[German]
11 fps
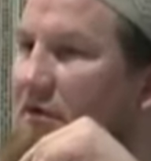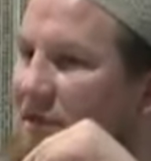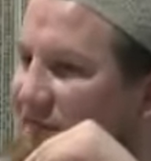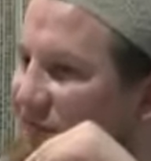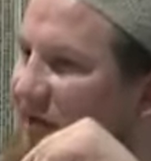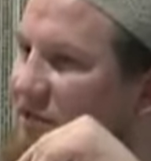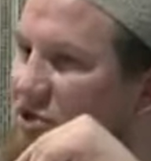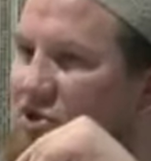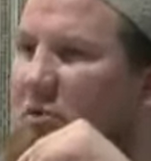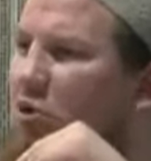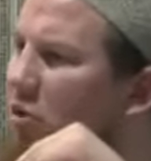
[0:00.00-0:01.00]
Der
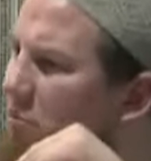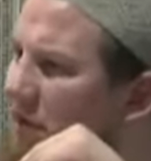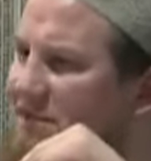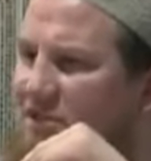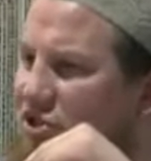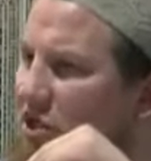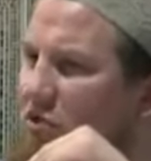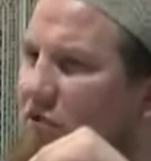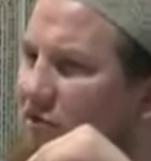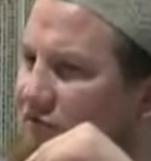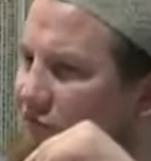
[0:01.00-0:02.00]
Feindliche, man kommt meistens, er stellt
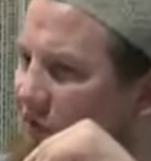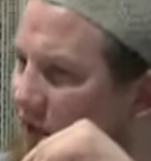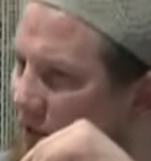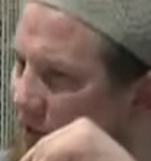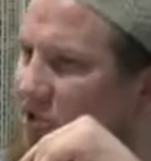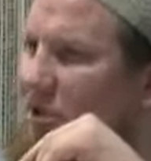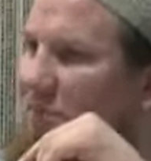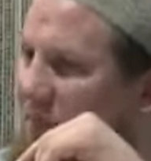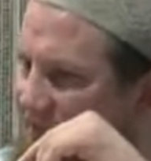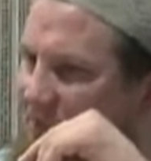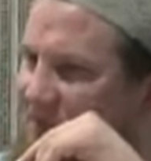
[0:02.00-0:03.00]
irgendwelche Fragen. Ich habe ein
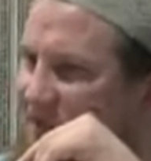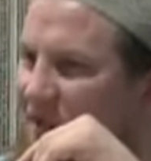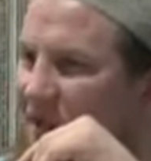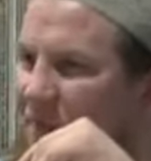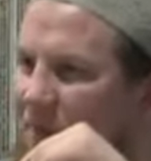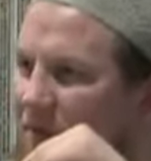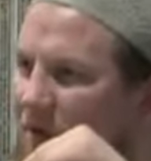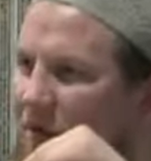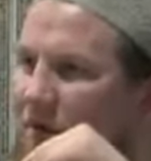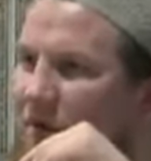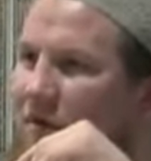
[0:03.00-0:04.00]
paar Tipps gegeben. Ja.
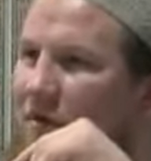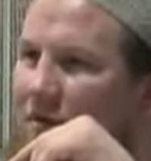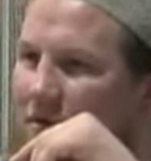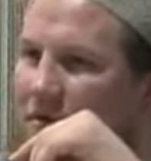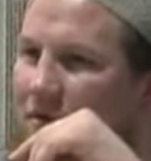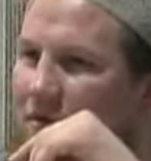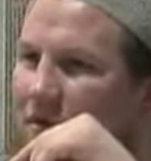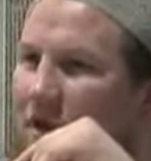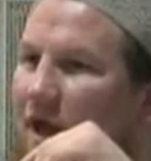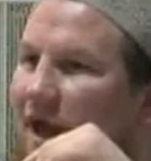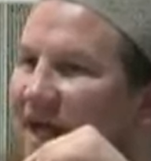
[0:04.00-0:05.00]

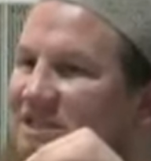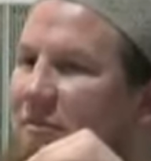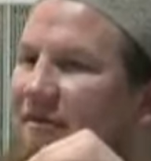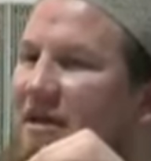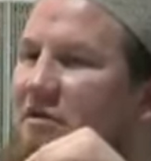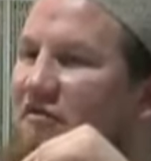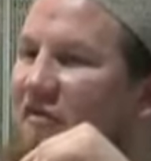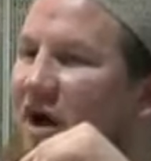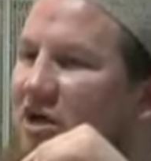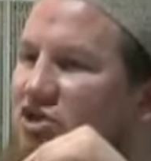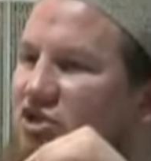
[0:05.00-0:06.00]
Erstmal, wenn er eine
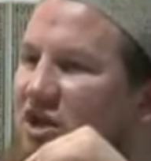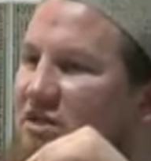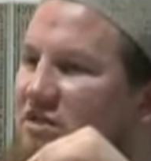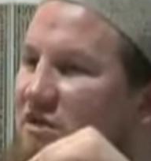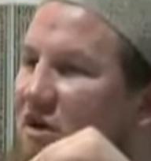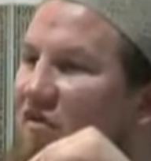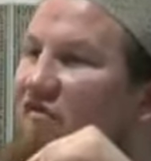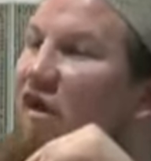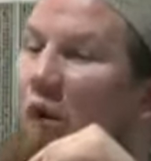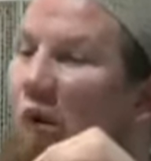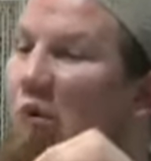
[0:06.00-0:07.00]
Frage stellt,
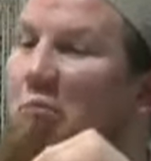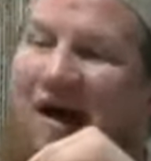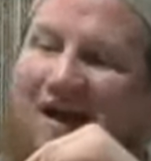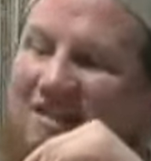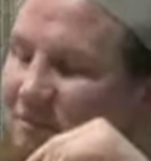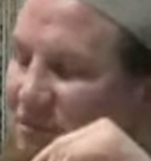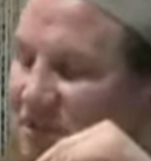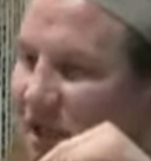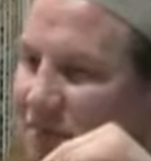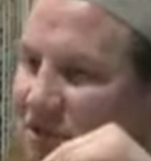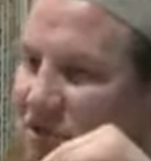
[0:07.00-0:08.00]
warum machen sie im
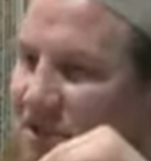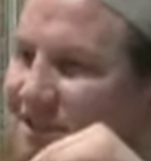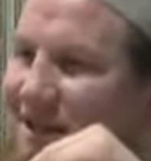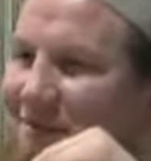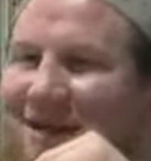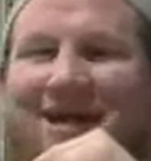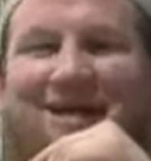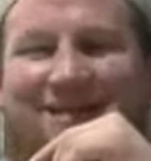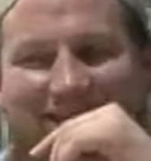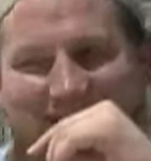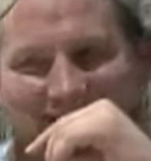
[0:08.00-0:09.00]
Islam diese, dies, sagt man,
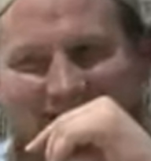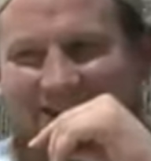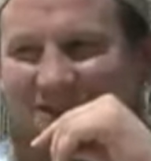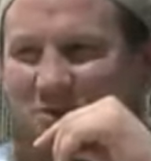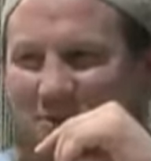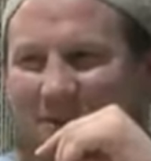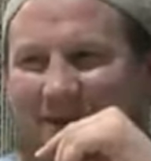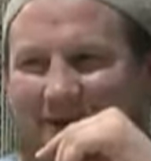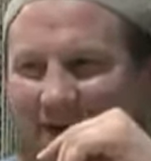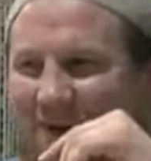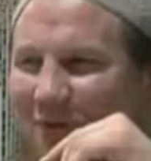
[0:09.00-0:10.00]
danke, dass Sie sich über meine
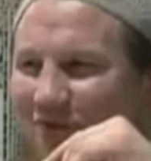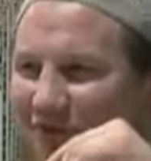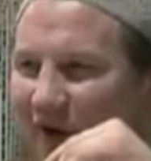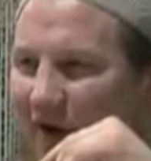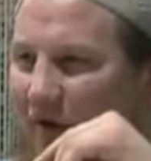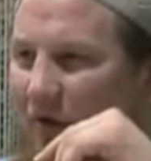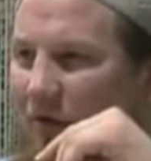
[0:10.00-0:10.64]
Religion fragen.